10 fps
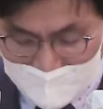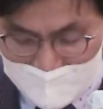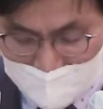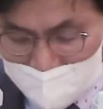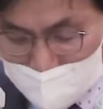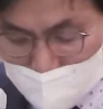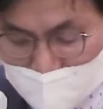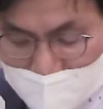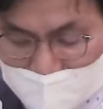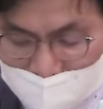그러나
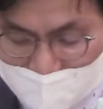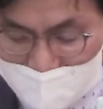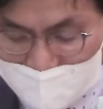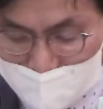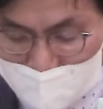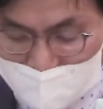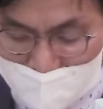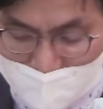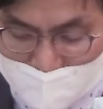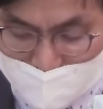불길이 찾아왔다고
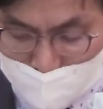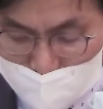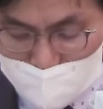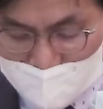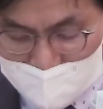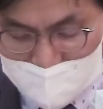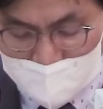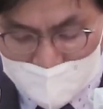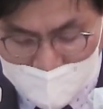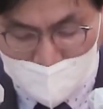해서 웃음마저
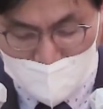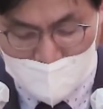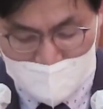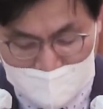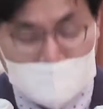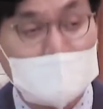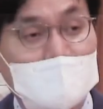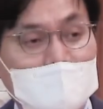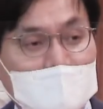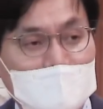일어서야 되겠니?
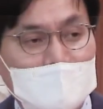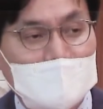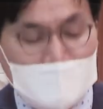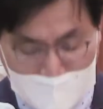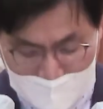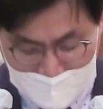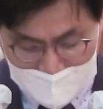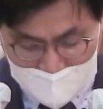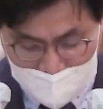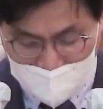
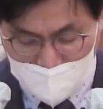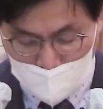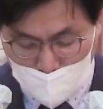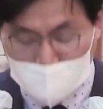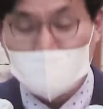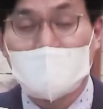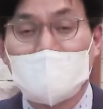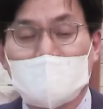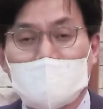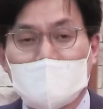하나님이
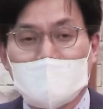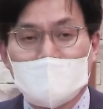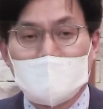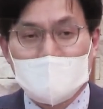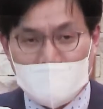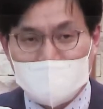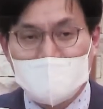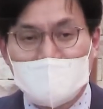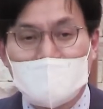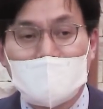도우시면 다시
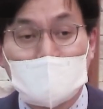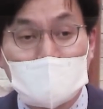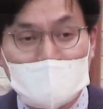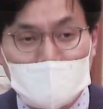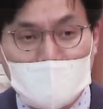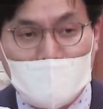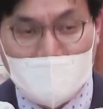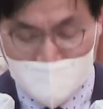시작할 수 있어.